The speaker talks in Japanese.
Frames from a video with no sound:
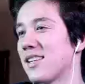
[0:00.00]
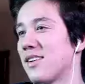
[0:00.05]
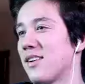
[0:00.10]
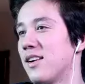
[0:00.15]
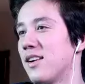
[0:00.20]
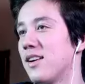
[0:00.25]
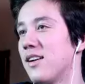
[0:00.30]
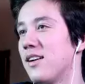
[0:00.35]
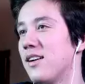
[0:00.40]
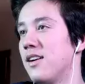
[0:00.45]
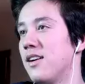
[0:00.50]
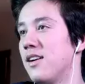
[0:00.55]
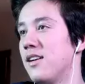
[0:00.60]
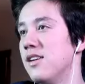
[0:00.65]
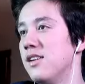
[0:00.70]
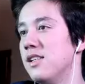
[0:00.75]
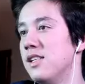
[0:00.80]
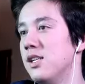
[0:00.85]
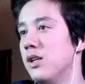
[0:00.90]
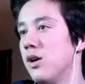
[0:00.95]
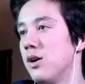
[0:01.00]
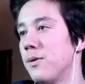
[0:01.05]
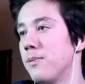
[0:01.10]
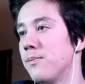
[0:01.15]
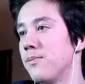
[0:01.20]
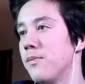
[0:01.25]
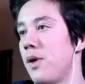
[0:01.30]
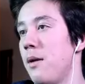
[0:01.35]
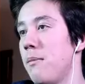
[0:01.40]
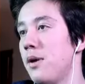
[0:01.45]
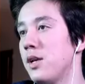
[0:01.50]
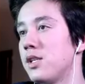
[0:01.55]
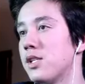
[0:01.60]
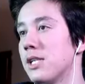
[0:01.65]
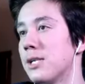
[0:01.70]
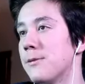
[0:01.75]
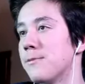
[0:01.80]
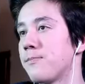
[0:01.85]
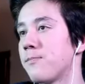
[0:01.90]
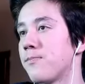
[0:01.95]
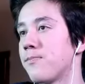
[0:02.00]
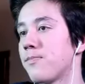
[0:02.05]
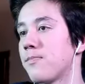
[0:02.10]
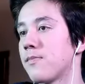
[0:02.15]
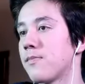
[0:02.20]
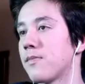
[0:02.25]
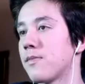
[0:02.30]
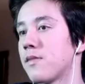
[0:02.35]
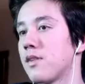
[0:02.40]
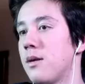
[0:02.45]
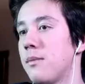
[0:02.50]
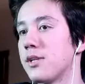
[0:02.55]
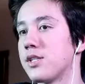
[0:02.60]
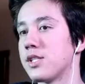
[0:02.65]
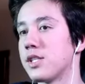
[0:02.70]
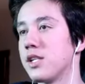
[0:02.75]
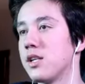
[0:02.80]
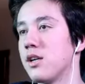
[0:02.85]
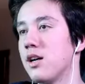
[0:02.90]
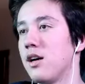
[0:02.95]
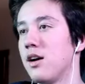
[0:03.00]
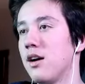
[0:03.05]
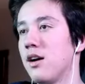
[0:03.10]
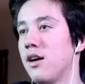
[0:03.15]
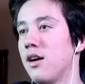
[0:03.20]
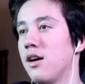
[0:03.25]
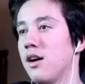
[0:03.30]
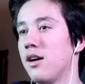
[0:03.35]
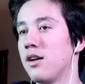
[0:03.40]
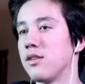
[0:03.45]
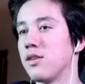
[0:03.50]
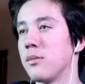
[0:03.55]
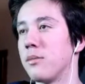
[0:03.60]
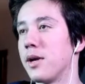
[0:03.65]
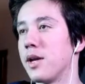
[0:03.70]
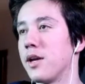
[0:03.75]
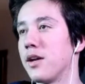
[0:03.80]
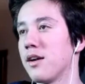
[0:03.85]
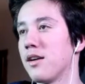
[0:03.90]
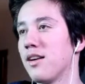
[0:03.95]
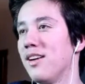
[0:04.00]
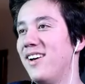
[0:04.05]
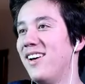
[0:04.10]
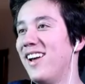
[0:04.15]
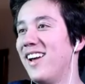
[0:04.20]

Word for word: るいける、これゴールできる。待って待って。やった。マジあ、そうなのあ、とお前。さすが、